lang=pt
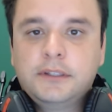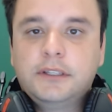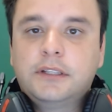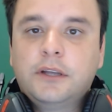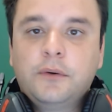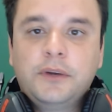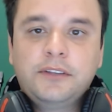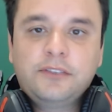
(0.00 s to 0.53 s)

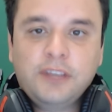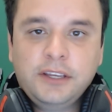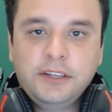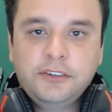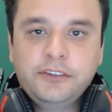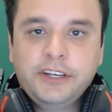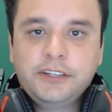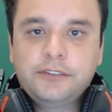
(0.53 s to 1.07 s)
Então é isso
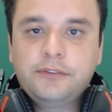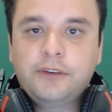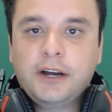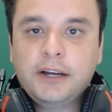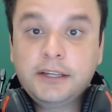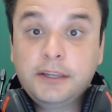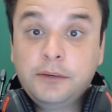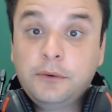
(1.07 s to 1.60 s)
aí, gente.
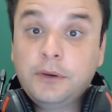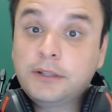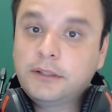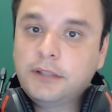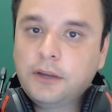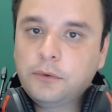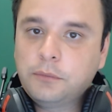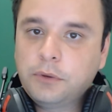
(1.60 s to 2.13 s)
Valeu,
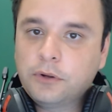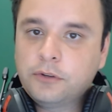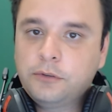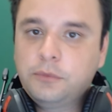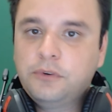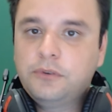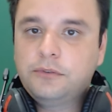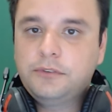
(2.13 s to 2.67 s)
até o
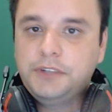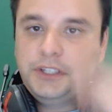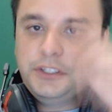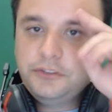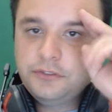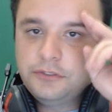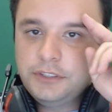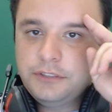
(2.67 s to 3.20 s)
próximo
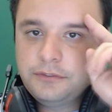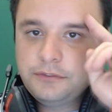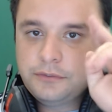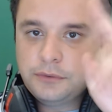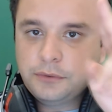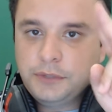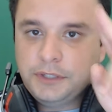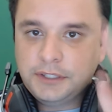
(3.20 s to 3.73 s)
vídeo e
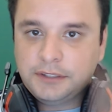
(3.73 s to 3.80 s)
fui!